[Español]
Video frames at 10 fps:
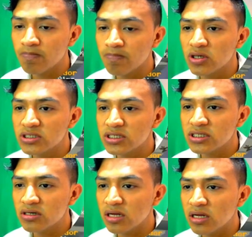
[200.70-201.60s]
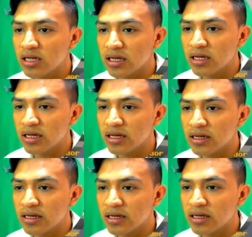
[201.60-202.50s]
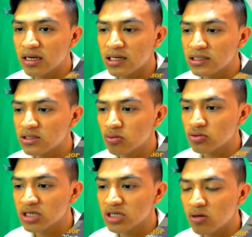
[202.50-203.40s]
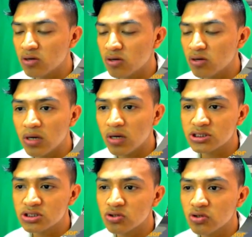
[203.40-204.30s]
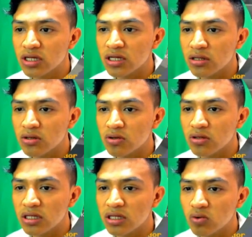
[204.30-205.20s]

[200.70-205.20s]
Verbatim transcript: Puedes ir, eh, les digo, buscar una, una zona donde tú